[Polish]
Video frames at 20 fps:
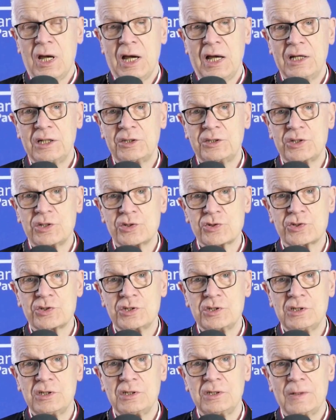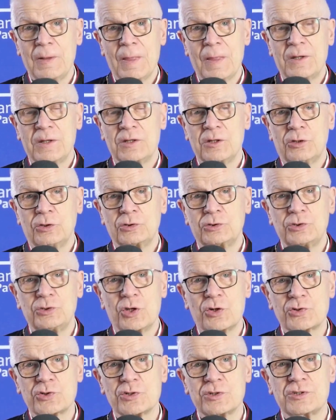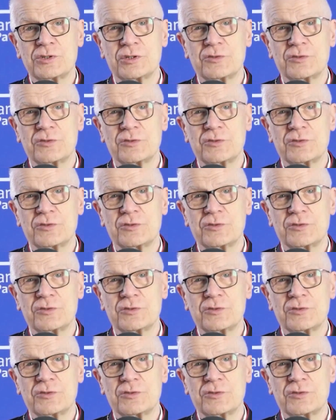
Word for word: ale też i odnosząc